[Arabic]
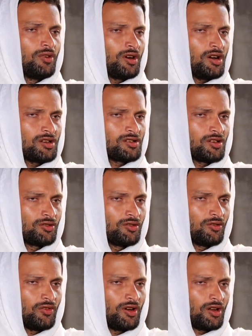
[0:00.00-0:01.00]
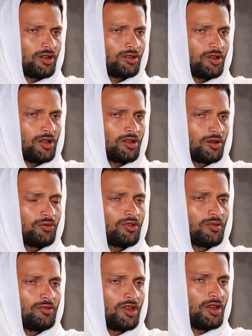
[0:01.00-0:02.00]
وخاصته فأردت أن أكون
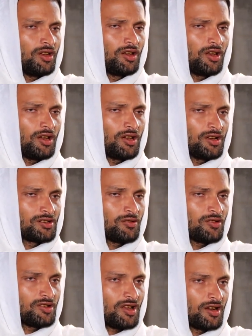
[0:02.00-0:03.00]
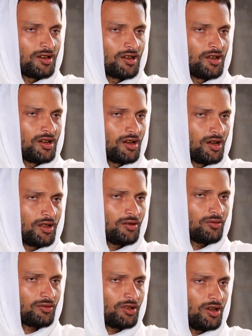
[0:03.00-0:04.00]
من أهل الله عز وجل هذا
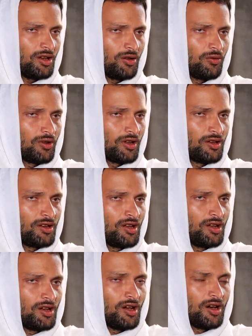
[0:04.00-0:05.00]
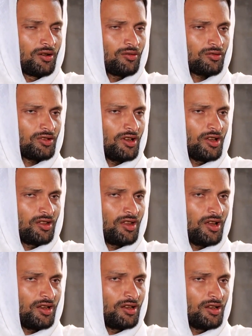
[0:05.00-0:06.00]
النقطة الأولى النقطة
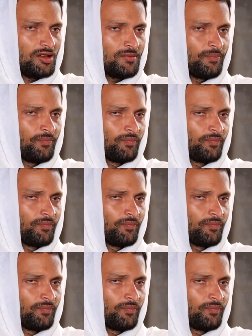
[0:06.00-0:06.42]
الثانية